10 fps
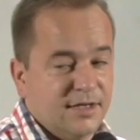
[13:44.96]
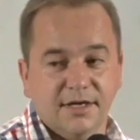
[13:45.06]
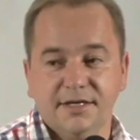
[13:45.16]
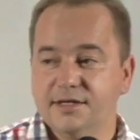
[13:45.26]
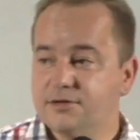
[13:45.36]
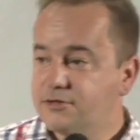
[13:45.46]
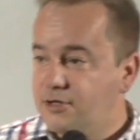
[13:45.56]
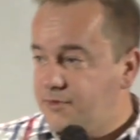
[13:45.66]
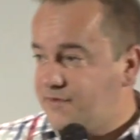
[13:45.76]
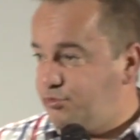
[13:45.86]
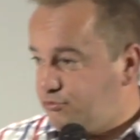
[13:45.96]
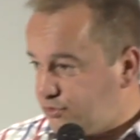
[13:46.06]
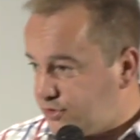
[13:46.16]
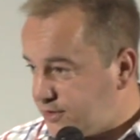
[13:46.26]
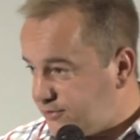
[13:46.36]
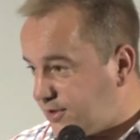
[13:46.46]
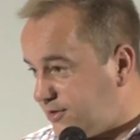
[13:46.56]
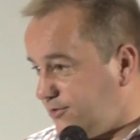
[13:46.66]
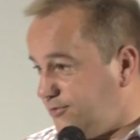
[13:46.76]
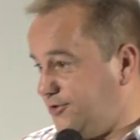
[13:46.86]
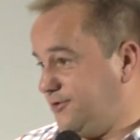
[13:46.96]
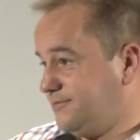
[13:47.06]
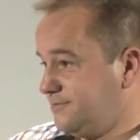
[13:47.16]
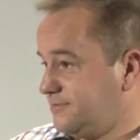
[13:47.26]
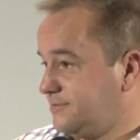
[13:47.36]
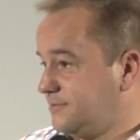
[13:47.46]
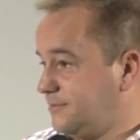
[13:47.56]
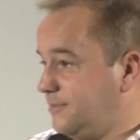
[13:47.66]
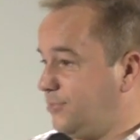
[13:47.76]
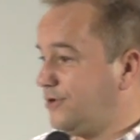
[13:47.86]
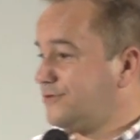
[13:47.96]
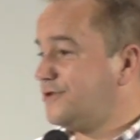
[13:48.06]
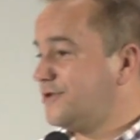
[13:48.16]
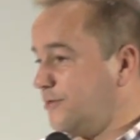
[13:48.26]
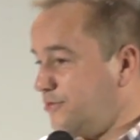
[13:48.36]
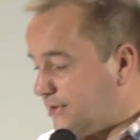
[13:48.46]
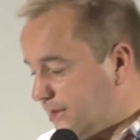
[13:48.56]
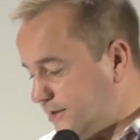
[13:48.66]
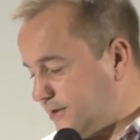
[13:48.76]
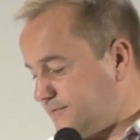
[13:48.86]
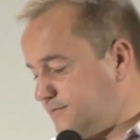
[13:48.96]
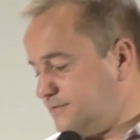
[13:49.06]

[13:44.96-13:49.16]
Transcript: jakie jest ogromne współczucie Jezusa do ludzi, bo On coś zrobił dla nich.